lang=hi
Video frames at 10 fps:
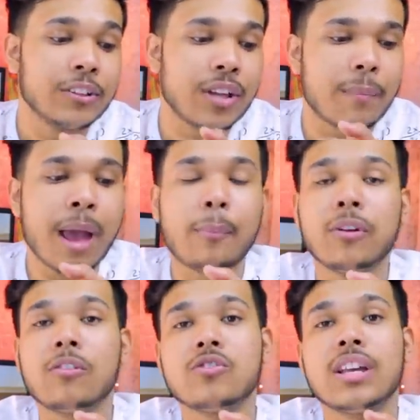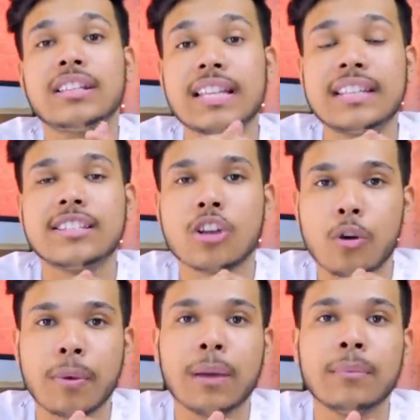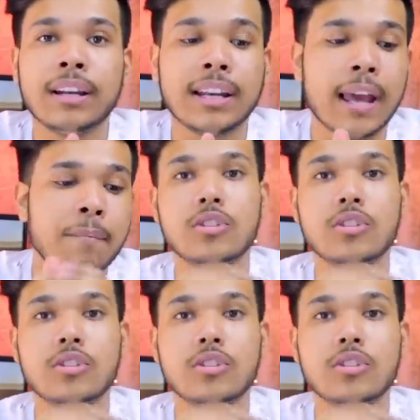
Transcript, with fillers: तो यहाँ पे एप्पल वॉच जो है तीस हज़ार रुपये की मिल रही है